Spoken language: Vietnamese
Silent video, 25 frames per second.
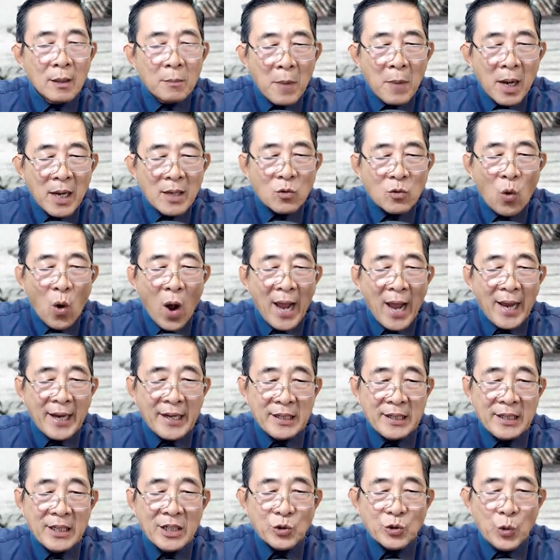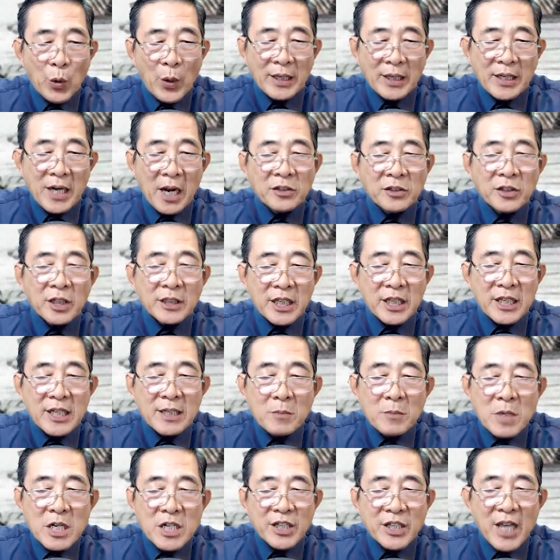Bên ngoài truyền đến cái
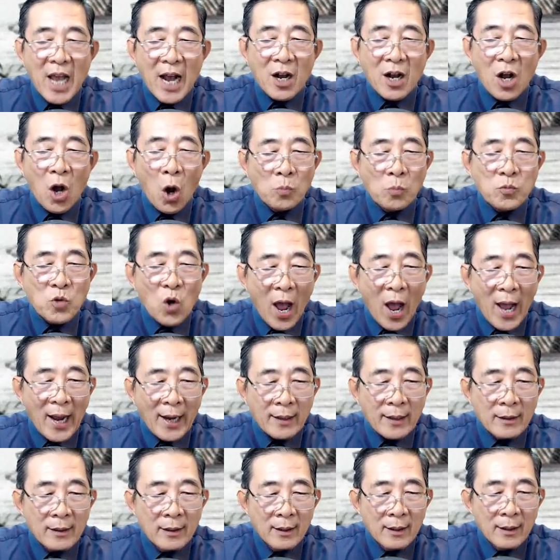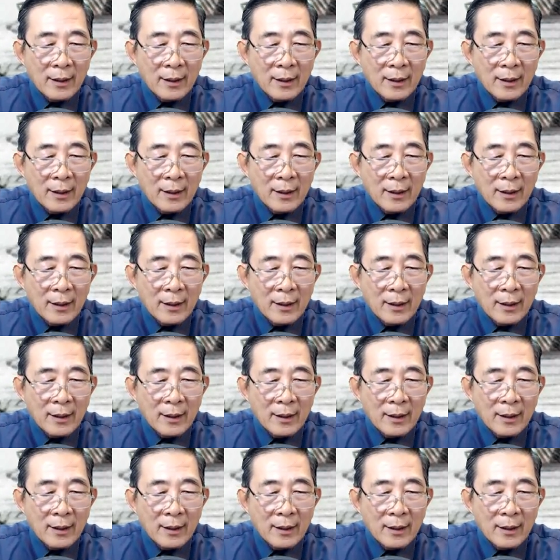tiếng bước chân hỗn loạn.